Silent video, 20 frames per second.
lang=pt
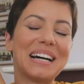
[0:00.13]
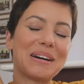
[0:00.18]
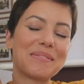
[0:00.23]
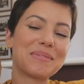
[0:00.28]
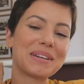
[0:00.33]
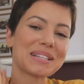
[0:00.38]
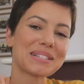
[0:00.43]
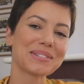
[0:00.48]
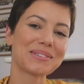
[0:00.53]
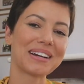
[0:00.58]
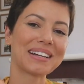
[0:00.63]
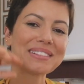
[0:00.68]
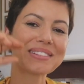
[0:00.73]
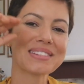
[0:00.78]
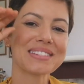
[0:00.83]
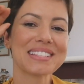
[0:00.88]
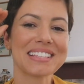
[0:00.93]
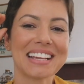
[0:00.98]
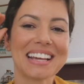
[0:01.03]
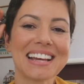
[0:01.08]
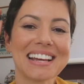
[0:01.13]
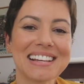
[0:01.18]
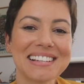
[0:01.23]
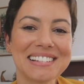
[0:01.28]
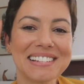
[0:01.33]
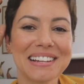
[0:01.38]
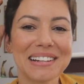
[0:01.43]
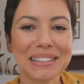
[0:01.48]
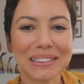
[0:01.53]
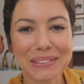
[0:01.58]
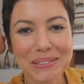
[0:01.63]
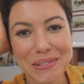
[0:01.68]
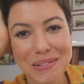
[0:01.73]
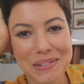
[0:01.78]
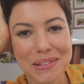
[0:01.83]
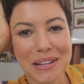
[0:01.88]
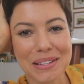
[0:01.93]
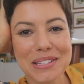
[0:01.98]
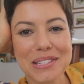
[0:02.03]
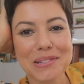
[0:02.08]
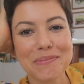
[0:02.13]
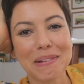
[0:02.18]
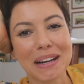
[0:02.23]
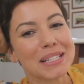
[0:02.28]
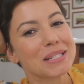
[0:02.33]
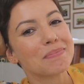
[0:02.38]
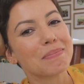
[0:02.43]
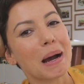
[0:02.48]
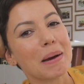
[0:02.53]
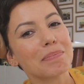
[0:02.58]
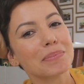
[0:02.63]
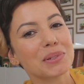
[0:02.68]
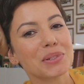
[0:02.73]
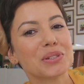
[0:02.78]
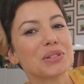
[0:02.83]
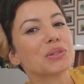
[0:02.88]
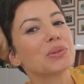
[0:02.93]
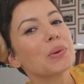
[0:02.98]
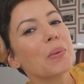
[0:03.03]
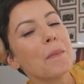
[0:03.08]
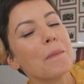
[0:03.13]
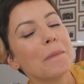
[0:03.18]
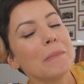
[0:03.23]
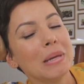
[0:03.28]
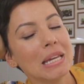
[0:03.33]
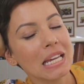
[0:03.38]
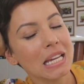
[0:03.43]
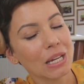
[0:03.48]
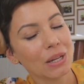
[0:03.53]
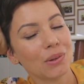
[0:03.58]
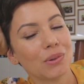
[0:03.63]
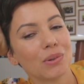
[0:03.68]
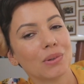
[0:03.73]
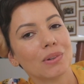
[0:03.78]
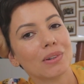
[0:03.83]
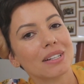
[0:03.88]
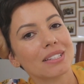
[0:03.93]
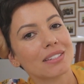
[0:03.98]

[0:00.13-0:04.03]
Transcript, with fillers: Abençoados sejam os nossos bate-papos de domingo.